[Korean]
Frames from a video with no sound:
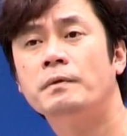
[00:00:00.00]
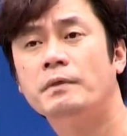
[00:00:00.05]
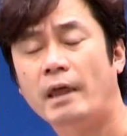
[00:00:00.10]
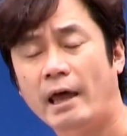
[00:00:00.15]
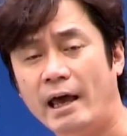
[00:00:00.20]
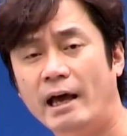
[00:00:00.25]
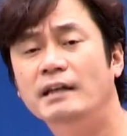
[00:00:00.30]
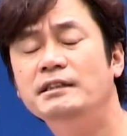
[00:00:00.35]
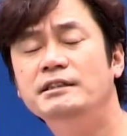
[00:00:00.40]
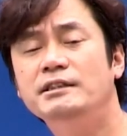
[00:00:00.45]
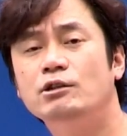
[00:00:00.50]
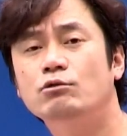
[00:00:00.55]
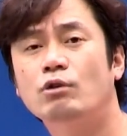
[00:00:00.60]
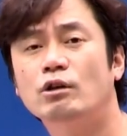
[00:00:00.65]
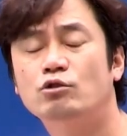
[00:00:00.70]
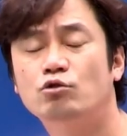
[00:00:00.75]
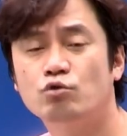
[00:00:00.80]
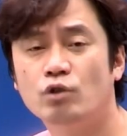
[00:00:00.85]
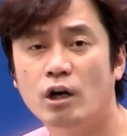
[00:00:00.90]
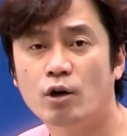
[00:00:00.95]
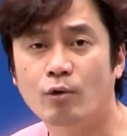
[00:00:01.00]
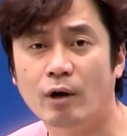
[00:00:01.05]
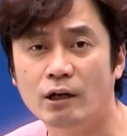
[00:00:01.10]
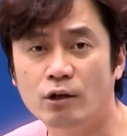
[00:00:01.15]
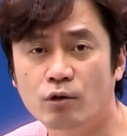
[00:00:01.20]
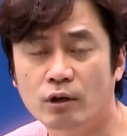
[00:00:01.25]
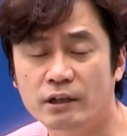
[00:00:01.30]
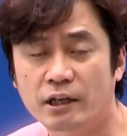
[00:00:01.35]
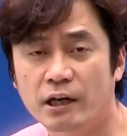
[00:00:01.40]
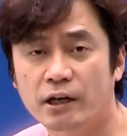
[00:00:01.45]
대한제국의 중요한
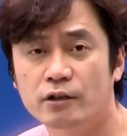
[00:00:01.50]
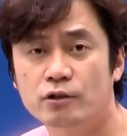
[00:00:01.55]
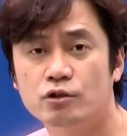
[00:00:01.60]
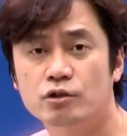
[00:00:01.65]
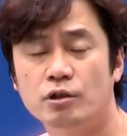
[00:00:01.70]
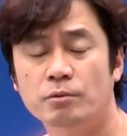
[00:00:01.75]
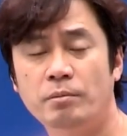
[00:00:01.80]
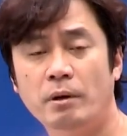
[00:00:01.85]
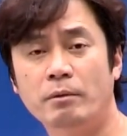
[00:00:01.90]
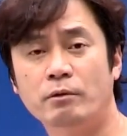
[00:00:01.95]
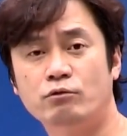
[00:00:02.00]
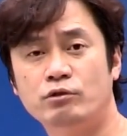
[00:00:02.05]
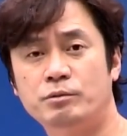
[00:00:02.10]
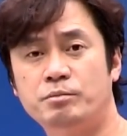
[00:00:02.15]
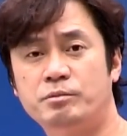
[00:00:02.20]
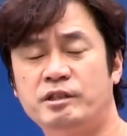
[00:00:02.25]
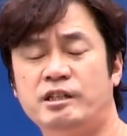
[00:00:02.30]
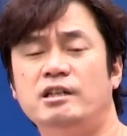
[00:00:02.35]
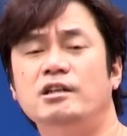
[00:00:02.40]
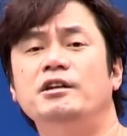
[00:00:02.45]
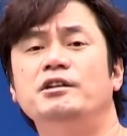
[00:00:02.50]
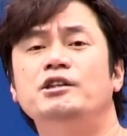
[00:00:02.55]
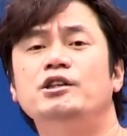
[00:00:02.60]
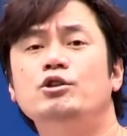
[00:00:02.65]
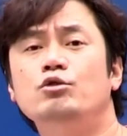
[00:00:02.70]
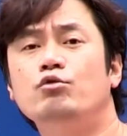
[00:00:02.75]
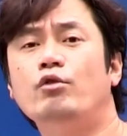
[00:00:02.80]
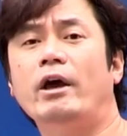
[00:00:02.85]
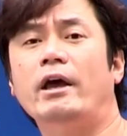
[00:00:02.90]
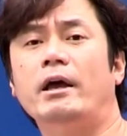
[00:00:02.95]
관료가 됐겠죠. 1897년
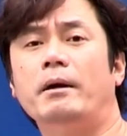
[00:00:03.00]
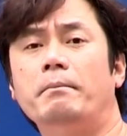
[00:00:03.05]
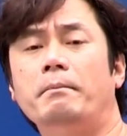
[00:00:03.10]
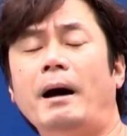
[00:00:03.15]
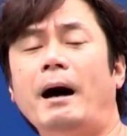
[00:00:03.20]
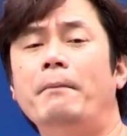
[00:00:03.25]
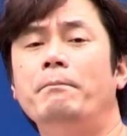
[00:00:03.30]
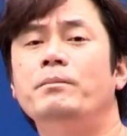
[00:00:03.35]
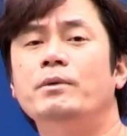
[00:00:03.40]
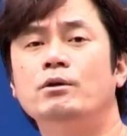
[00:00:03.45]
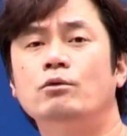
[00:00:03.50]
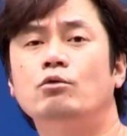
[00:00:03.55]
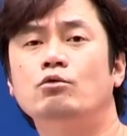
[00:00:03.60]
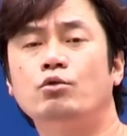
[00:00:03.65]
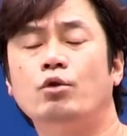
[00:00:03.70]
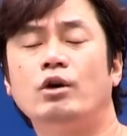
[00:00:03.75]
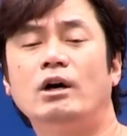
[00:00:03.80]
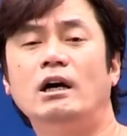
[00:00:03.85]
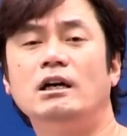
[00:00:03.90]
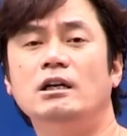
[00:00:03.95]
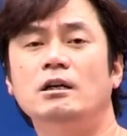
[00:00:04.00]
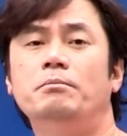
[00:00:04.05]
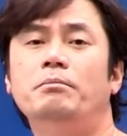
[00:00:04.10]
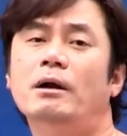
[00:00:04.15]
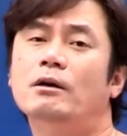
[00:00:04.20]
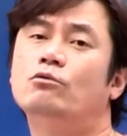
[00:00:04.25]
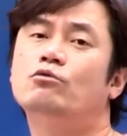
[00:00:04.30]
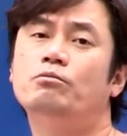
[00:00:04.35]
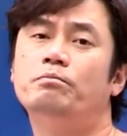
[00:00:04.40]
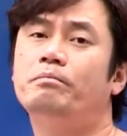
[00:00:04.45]
이후에 만민공동회가
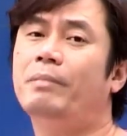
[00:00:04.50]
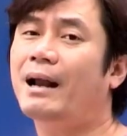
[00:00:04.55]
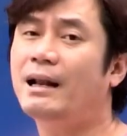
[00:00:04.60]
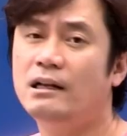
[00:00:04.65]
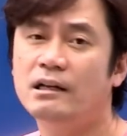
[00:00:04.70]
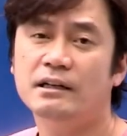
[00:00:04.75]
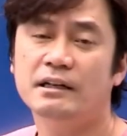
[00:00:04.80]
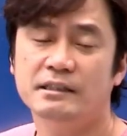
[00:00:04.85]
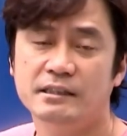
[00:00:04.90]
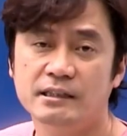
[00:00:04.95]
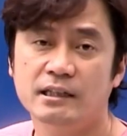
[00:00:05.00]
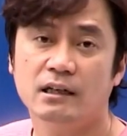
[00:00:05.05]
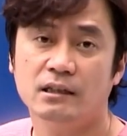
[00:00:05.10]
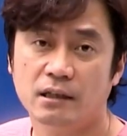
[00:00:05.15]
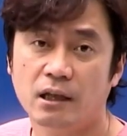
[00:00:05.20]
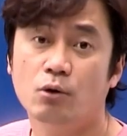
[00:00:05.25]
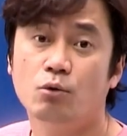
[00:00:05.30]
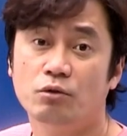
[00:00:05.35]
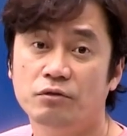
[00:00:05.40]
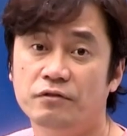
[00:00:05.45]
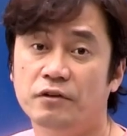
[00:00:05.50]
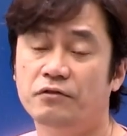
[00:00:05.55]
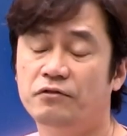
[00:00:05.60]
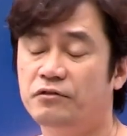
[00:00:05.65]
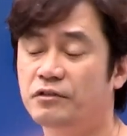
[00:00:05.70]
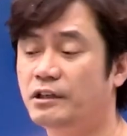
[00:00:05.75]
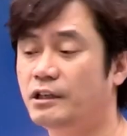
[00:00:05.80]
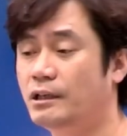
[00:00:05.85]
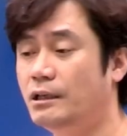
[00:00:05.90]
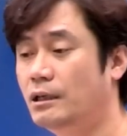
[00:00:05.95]
1898년에 시작되고
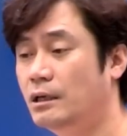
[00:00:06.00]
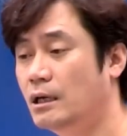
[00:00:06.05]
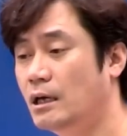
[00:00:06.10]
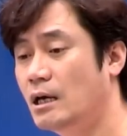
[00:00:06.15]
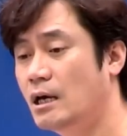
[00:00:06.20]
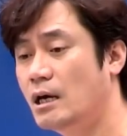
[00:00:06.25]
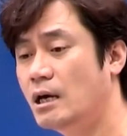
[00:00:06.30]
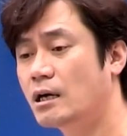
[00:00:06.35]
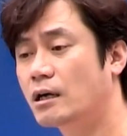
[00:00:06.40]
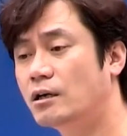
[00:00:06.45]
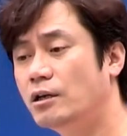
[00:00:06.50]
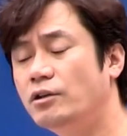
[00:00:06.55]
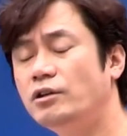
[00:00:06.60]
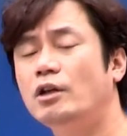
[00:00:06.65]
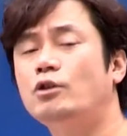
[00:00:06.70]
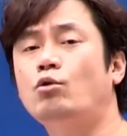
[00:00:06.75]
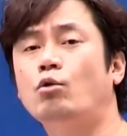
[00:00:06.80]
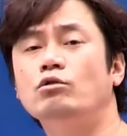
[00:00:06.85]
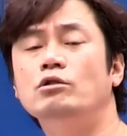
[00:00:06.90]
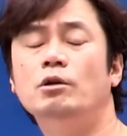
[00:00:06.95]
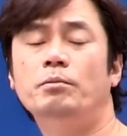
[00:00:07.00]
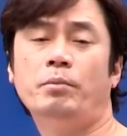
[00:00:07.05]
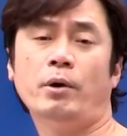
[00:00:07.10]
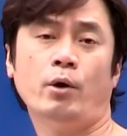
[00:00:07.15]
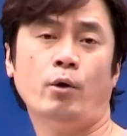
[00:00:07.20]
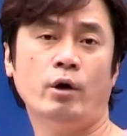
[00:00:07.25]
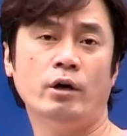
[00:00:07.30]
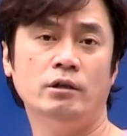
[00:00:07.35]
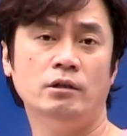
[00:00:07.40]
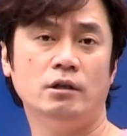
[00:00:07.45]
있었으니 그런데 독립협회
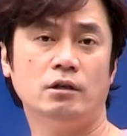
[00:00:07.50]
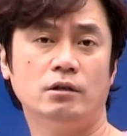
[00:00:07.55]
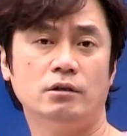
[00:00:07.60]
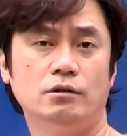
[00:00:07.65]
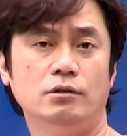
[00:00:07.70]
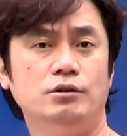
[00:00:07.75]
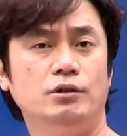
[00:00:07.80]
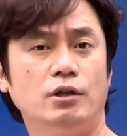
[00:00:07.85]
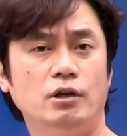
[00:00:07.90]
회원이었거든.